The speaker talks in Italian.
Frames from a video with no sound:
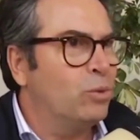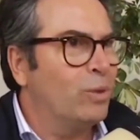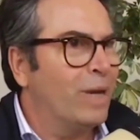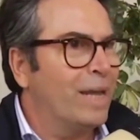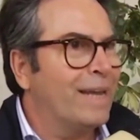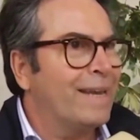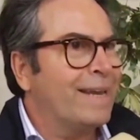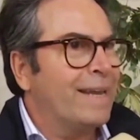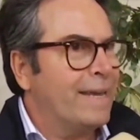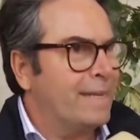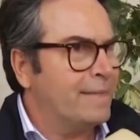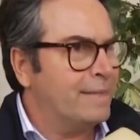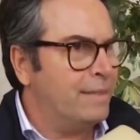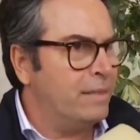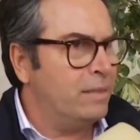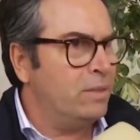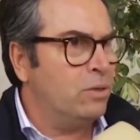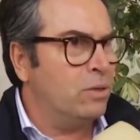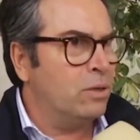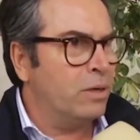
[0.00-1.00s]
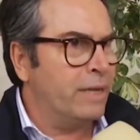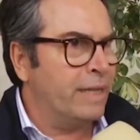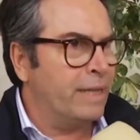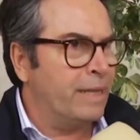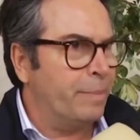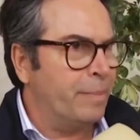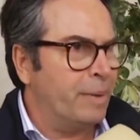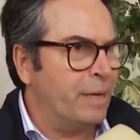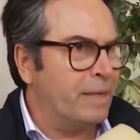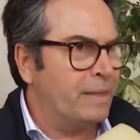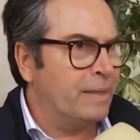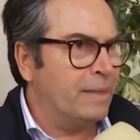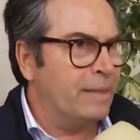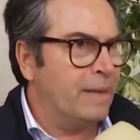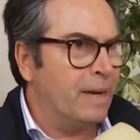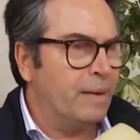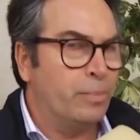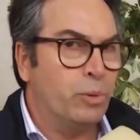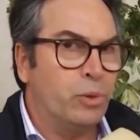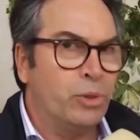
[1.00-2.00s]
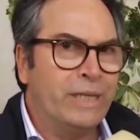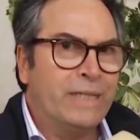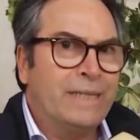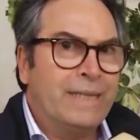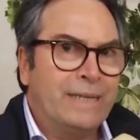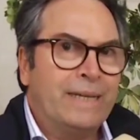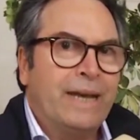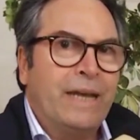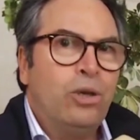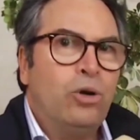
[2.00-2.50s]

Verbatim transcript: una reazione da parte della politica,